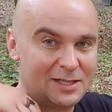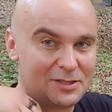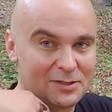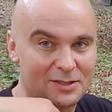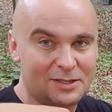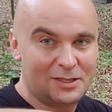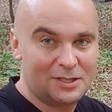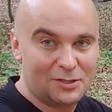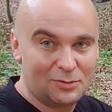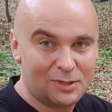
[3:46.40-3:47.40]
czy
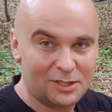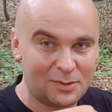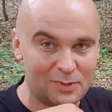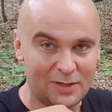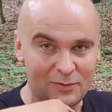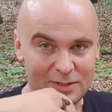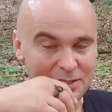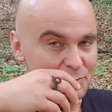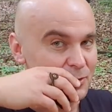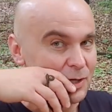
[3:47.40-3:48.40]
gdzieś tutaj się pojawił
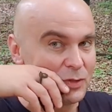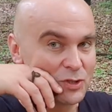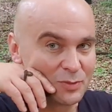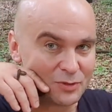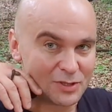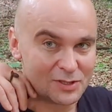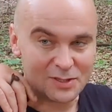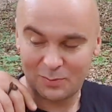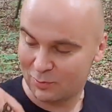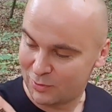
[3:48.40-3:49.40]
jakiś błąd, czy był czysty
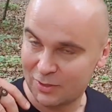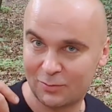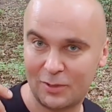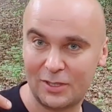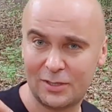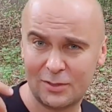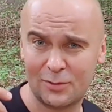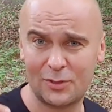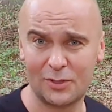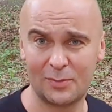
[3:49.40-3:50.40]
spust, czy dłoń jest
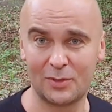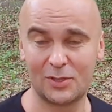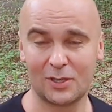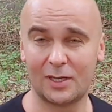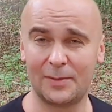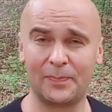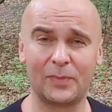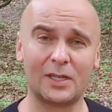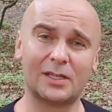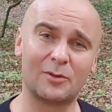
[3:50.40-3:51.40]
rozluźniona po strzale.
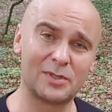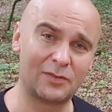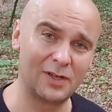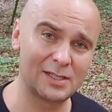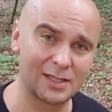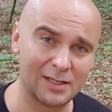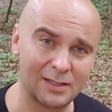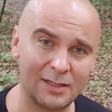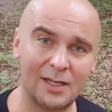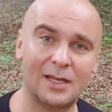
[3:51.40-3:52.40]
I ta obserwacja
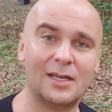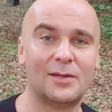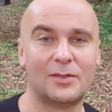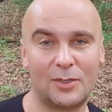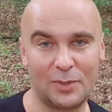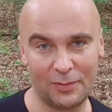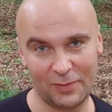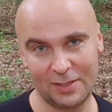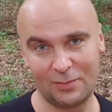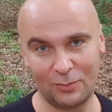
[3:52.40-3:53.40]
szybciej
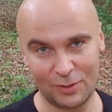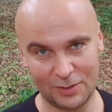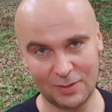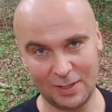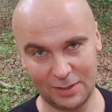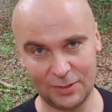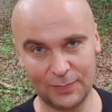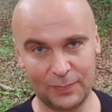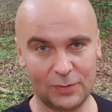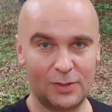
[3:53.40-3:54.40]
Was uczy strzelać.
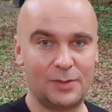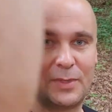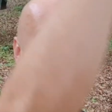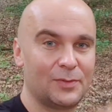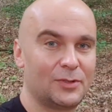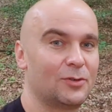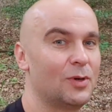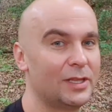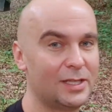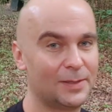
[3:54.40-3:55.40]
Czyli macie
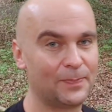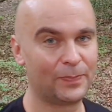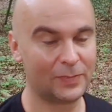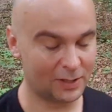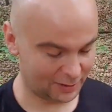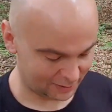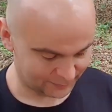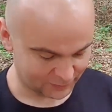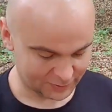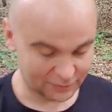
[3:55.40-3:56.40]
dokładnie
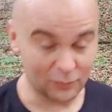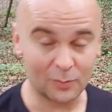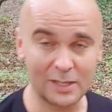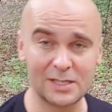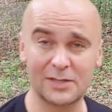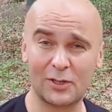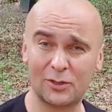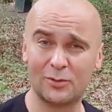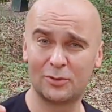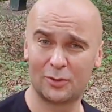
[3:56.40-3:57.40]
informację
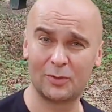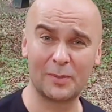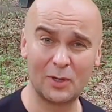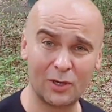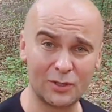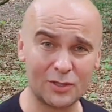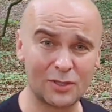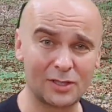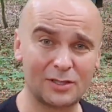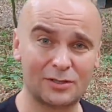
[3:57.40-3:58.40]
zwrotną, o którą nam chodzi.
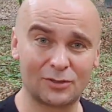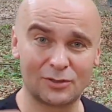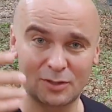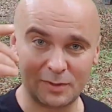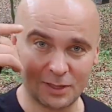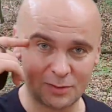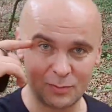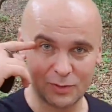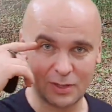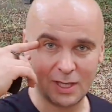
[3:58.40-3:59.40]
Czyli chodzi o to, żeby nasz
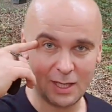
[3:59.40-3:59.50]
mózg